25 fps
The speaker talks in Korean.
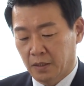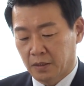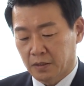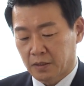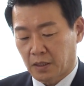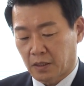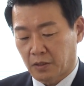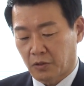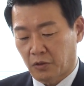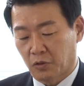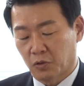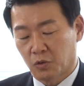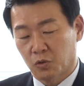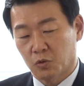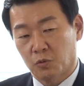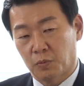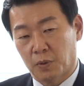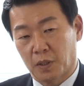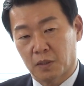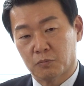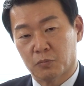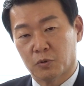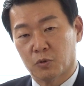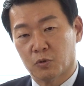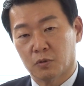자, 경기도
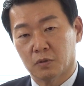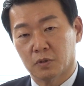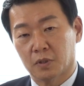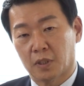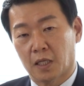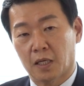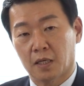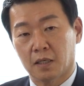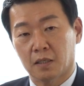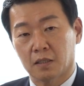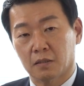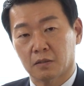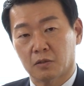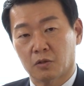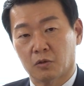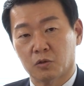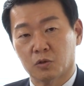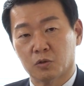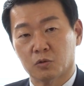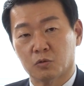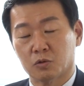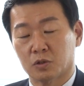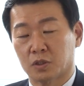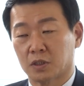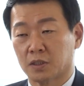백 퍼센트, 내가
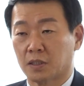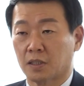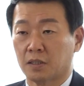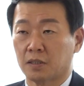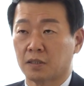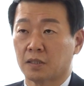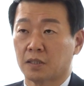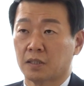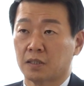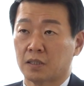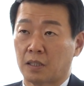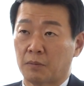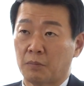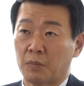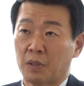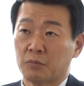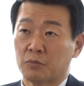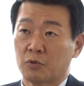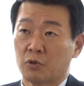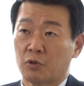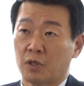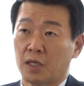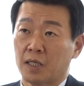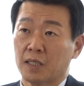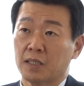경기도 지사니까 내
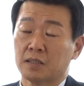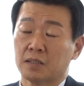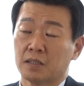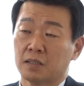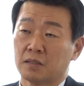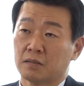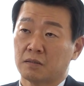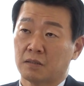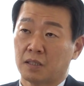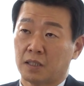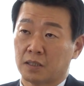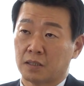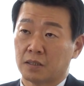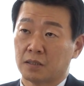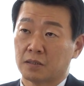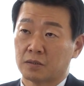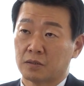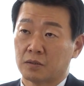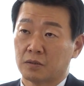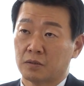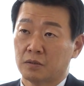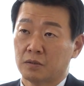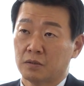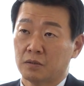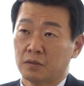마음대로 하겠다는 거
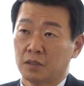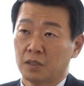아니겠어요?